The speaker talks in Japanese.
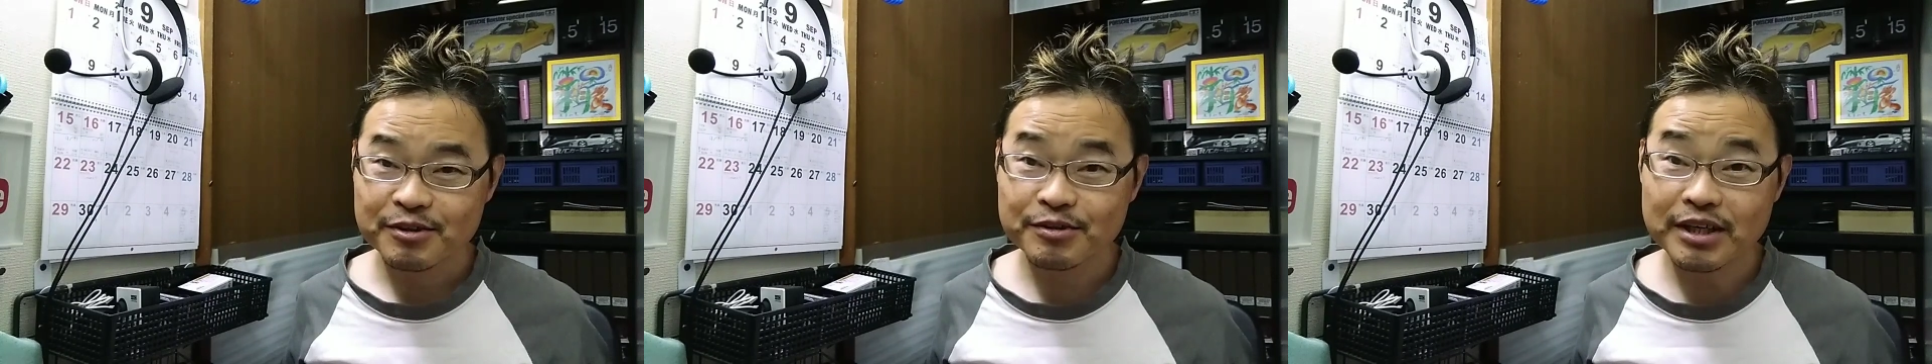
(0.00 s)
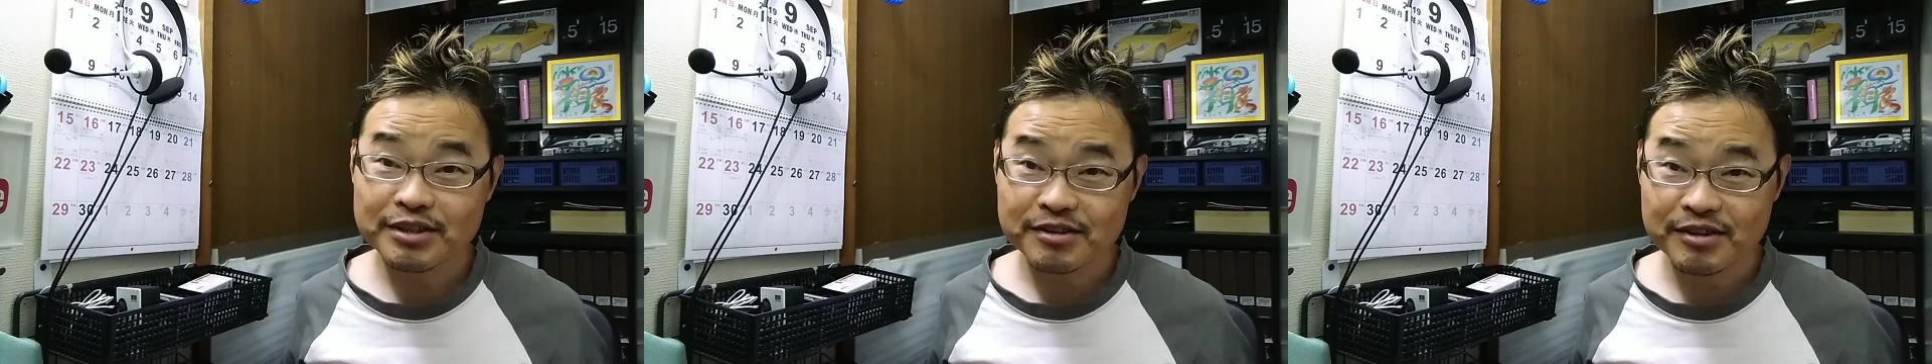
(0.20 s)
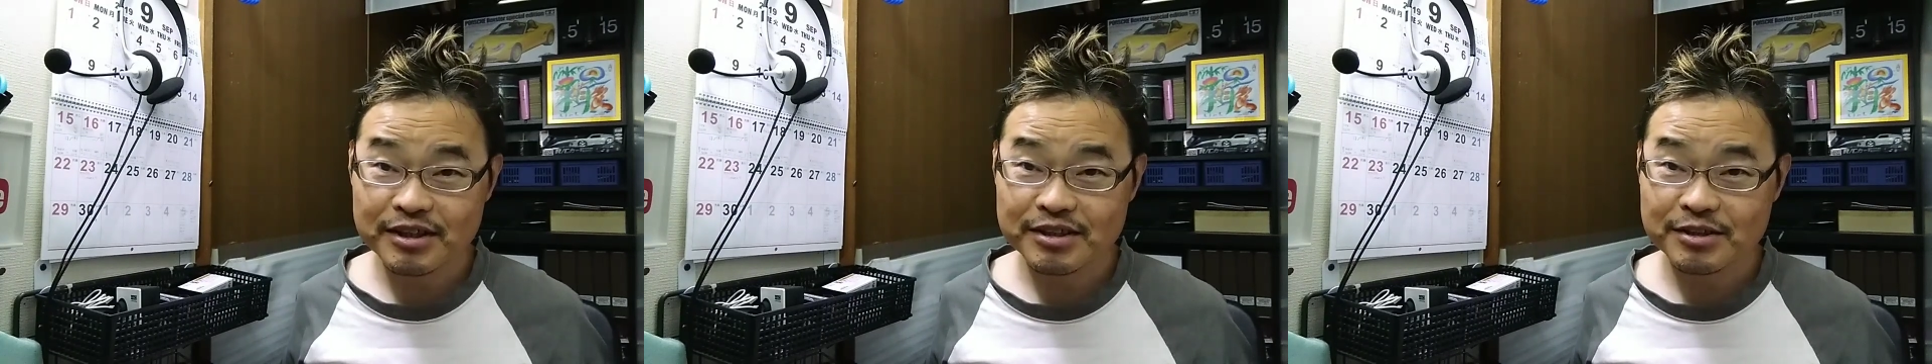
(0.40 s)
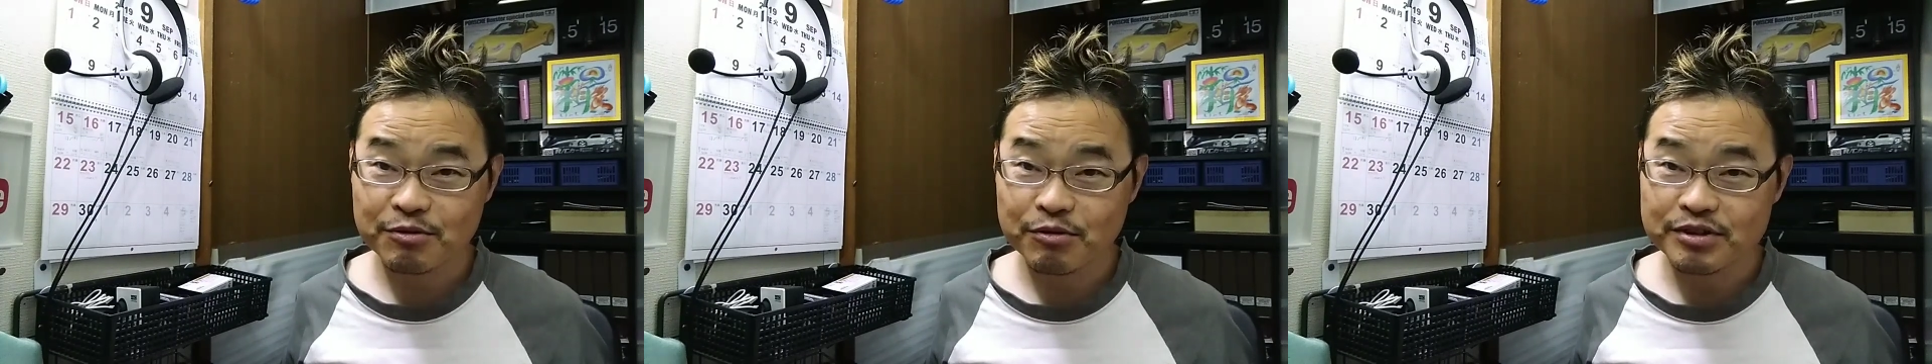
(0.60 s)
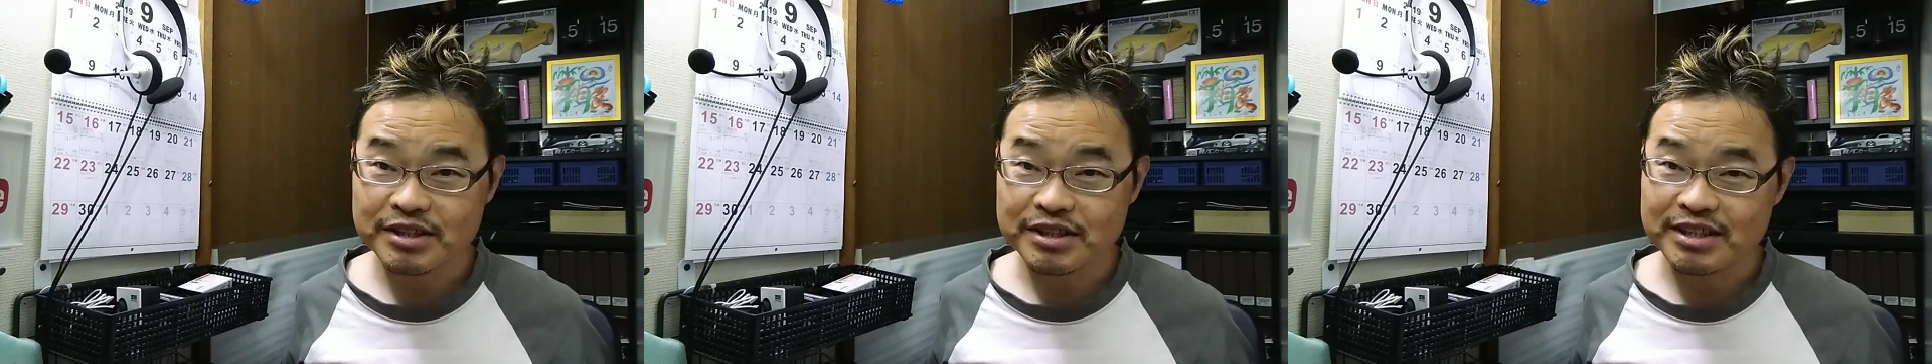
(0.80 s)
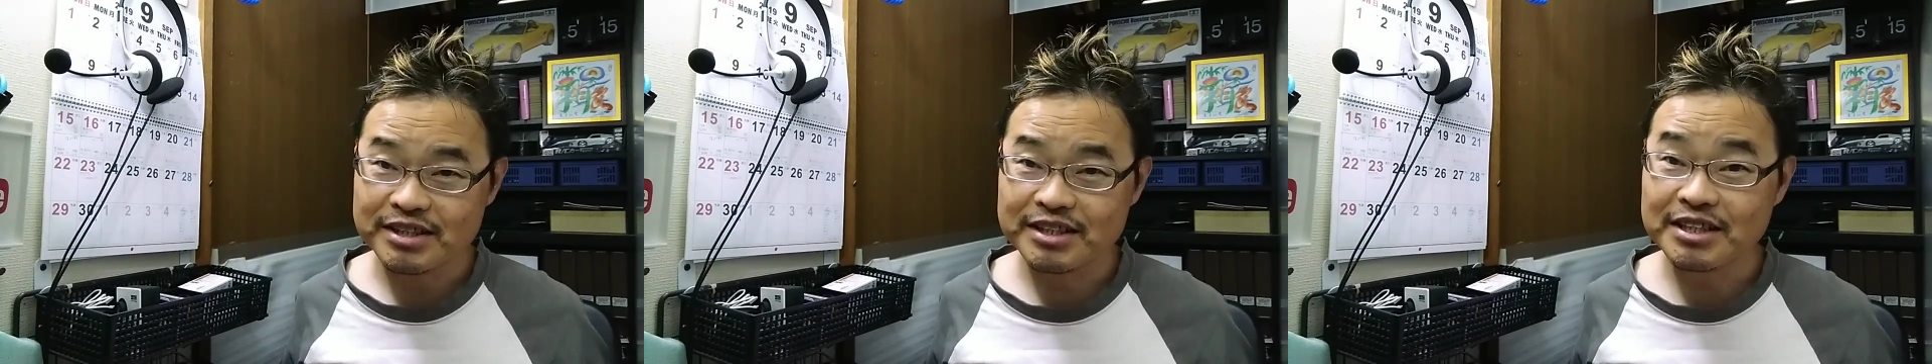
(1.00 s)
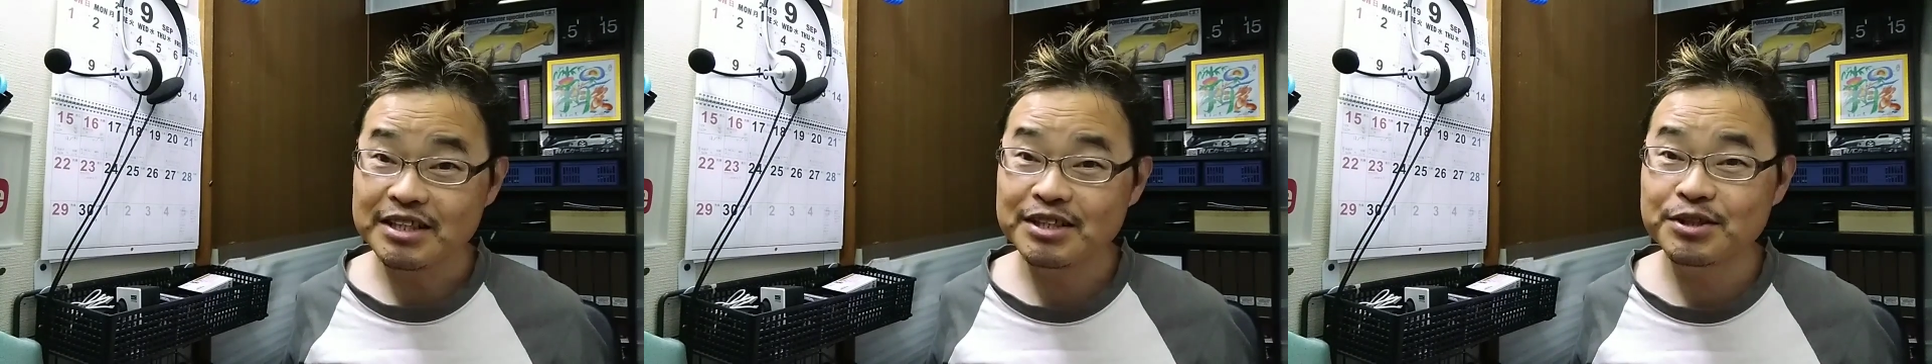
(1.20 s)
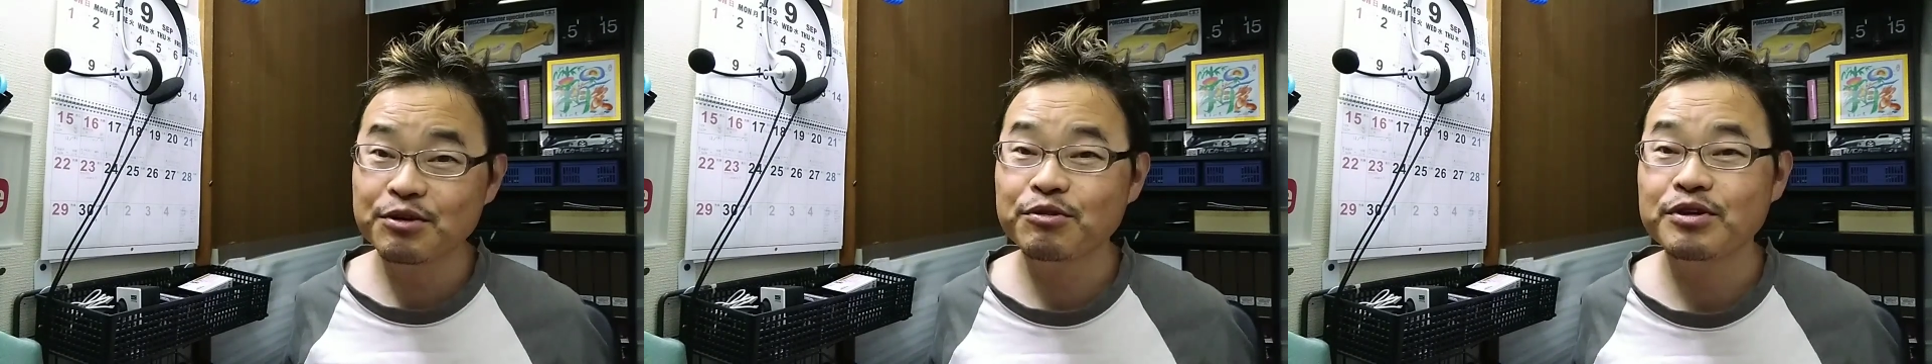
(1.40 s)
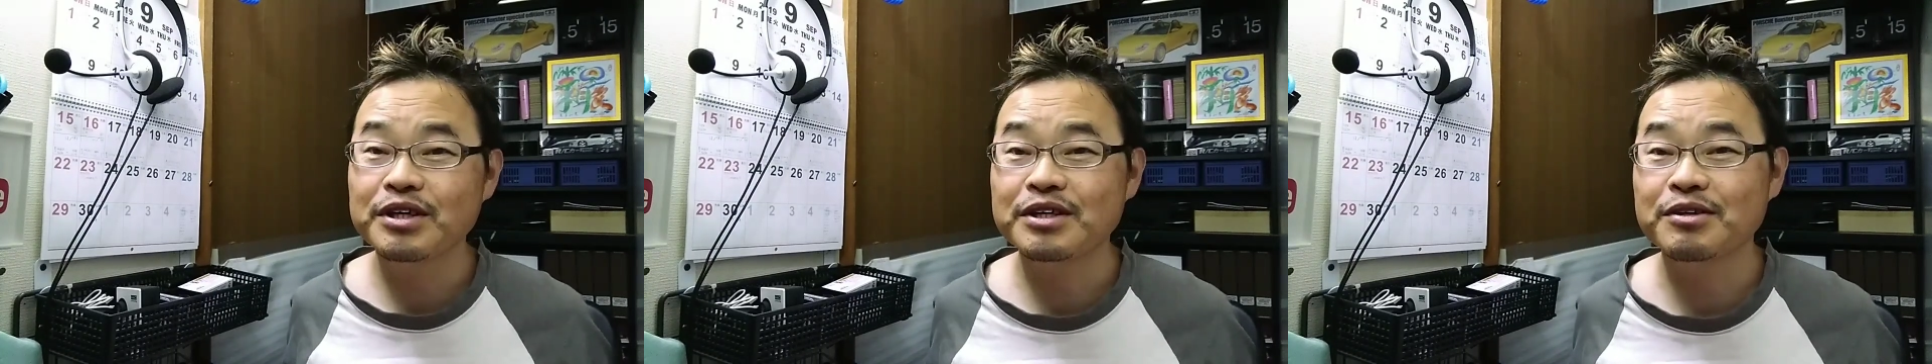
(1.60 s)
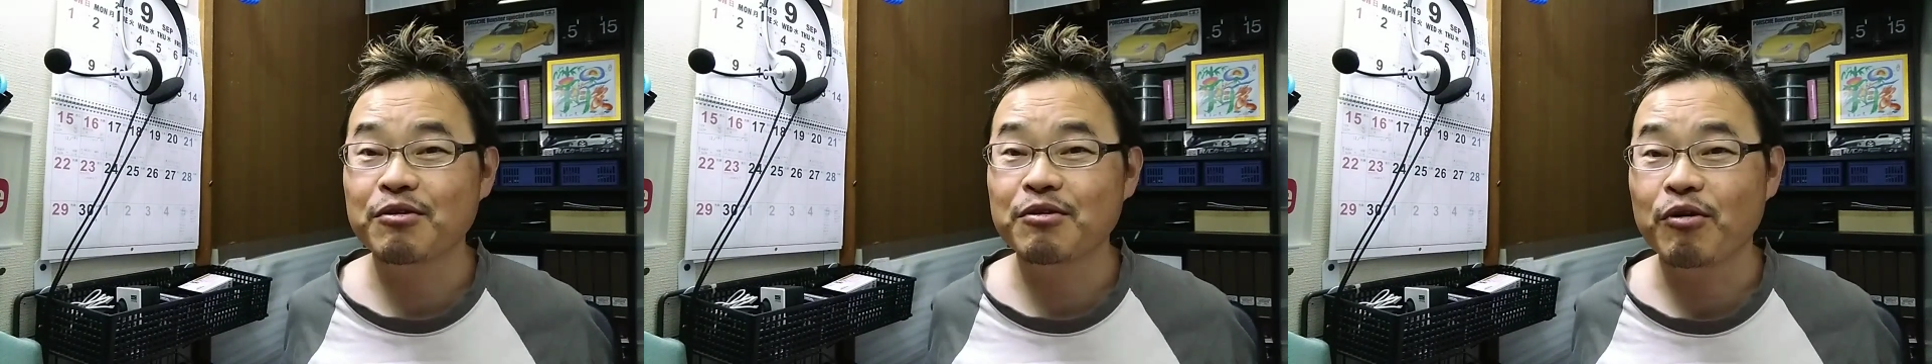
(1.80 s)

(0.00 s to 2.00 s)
9月25日に新商品